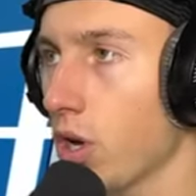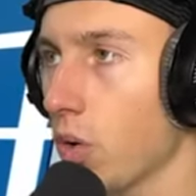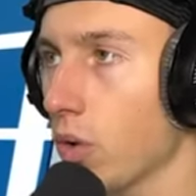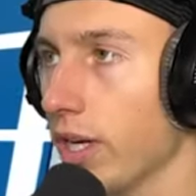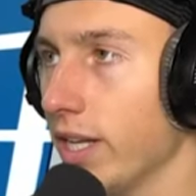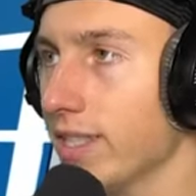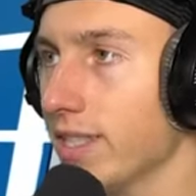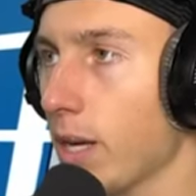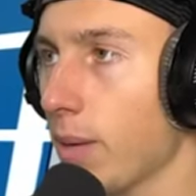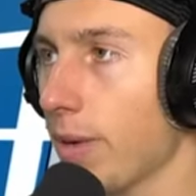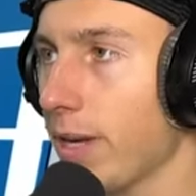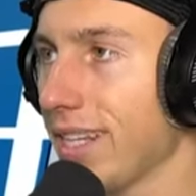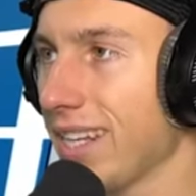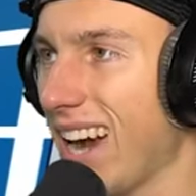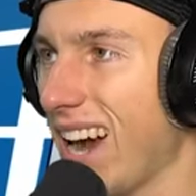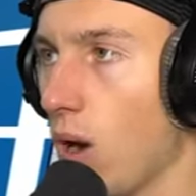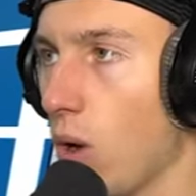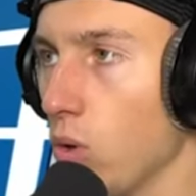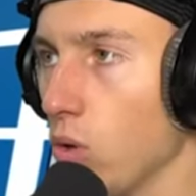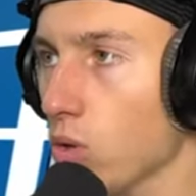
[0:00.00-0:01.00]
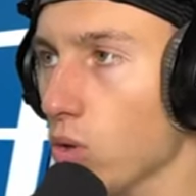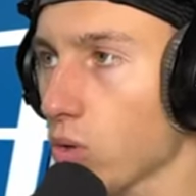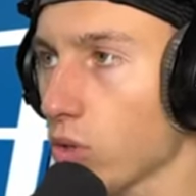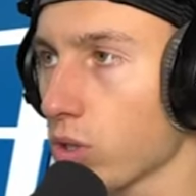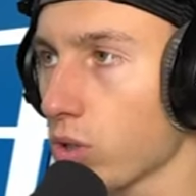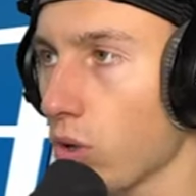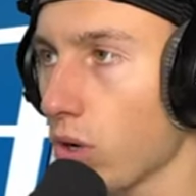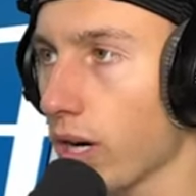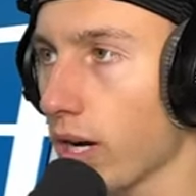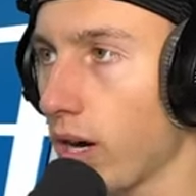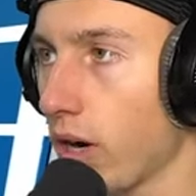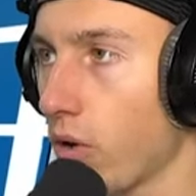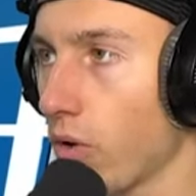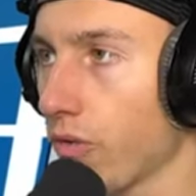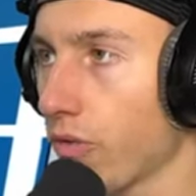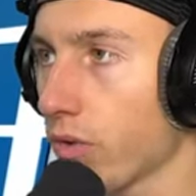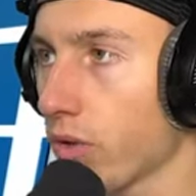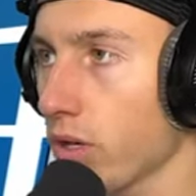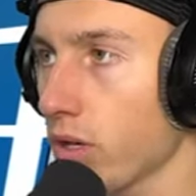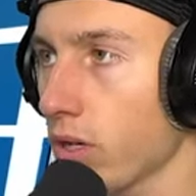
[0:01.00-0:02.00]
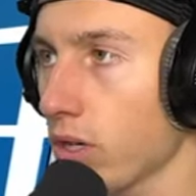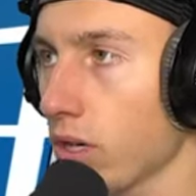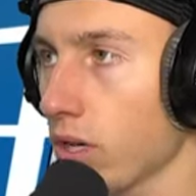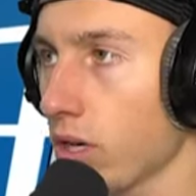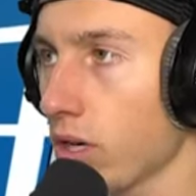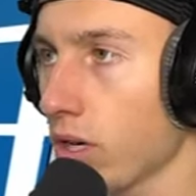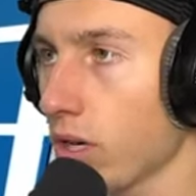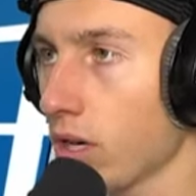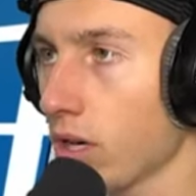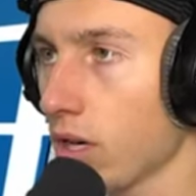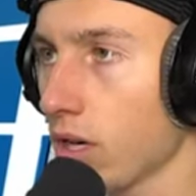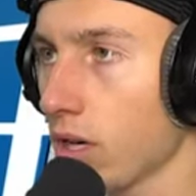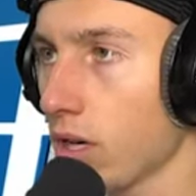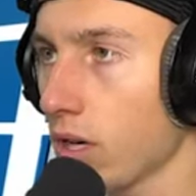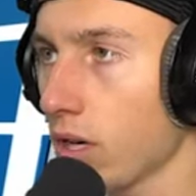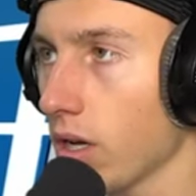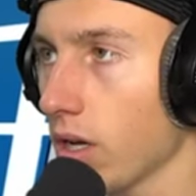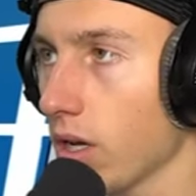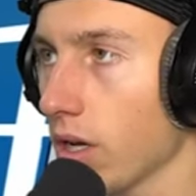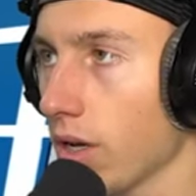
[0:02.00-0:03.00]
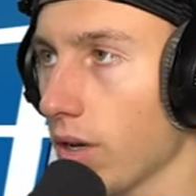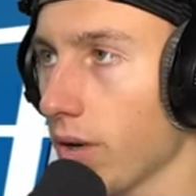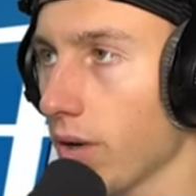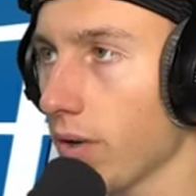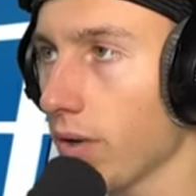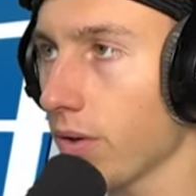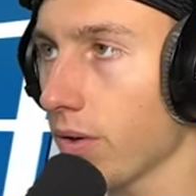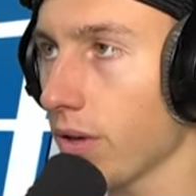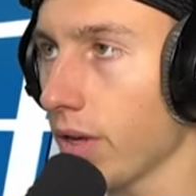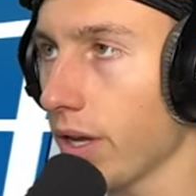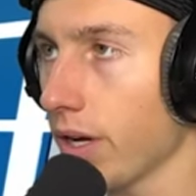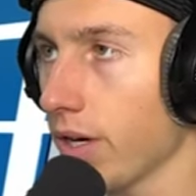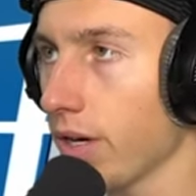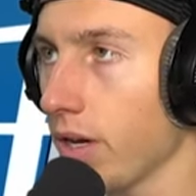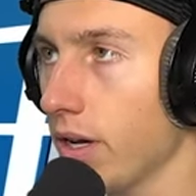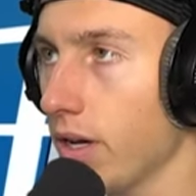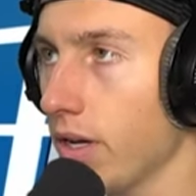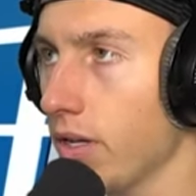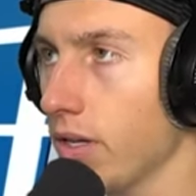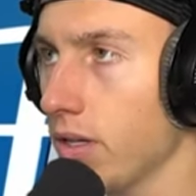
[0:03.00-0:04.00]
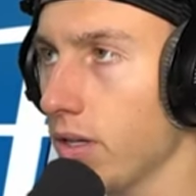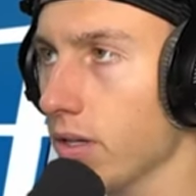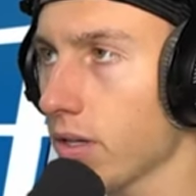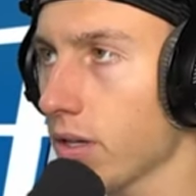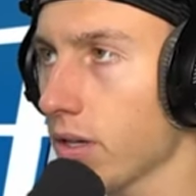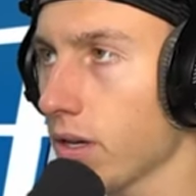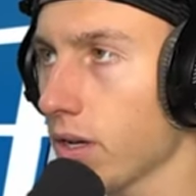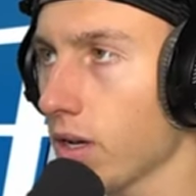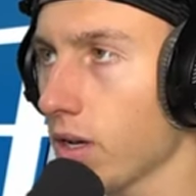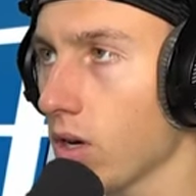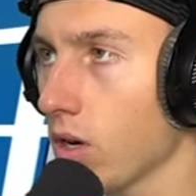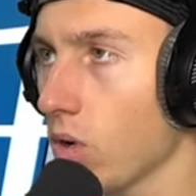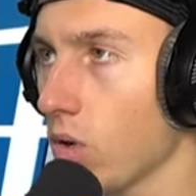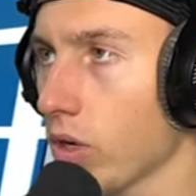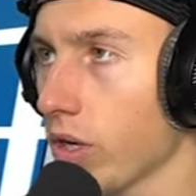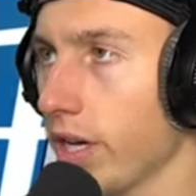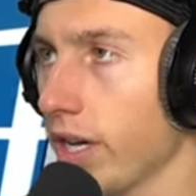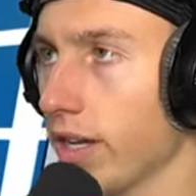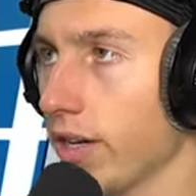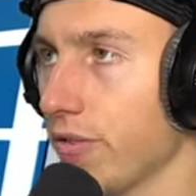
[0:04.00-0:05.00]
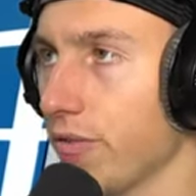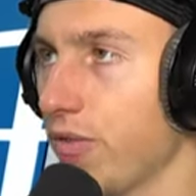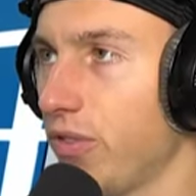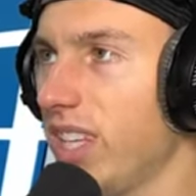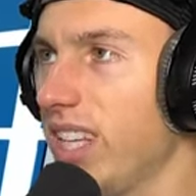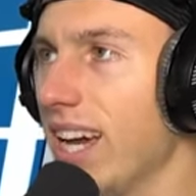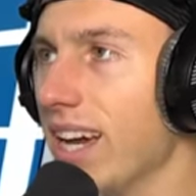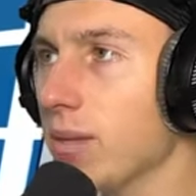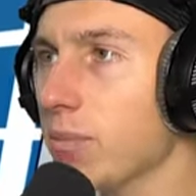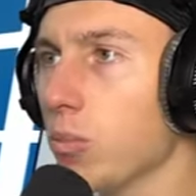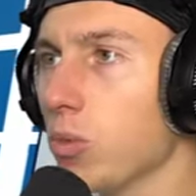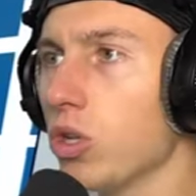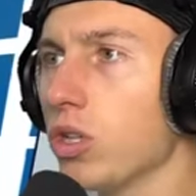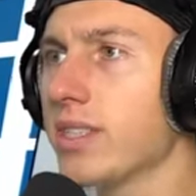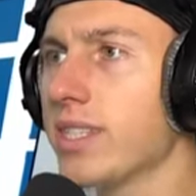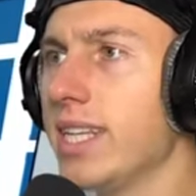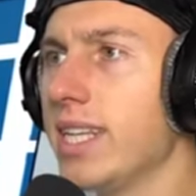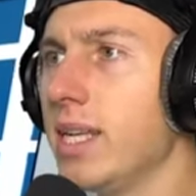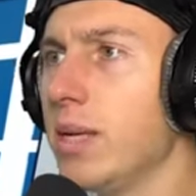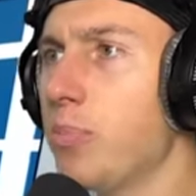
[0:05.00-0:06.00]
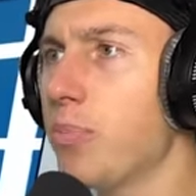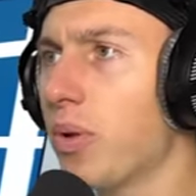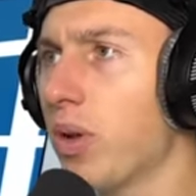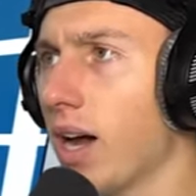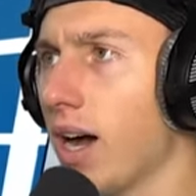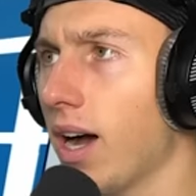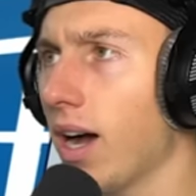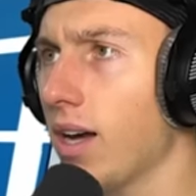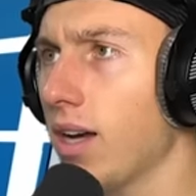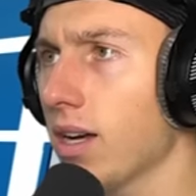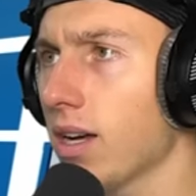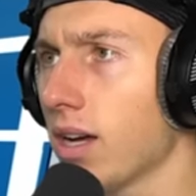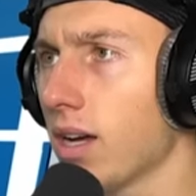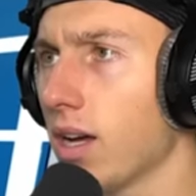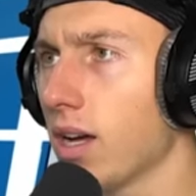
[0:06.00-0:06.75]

Und jetzt kann man hier Autos noch kaufen. Äh, ändern. Okay, ein Fiat Multipla.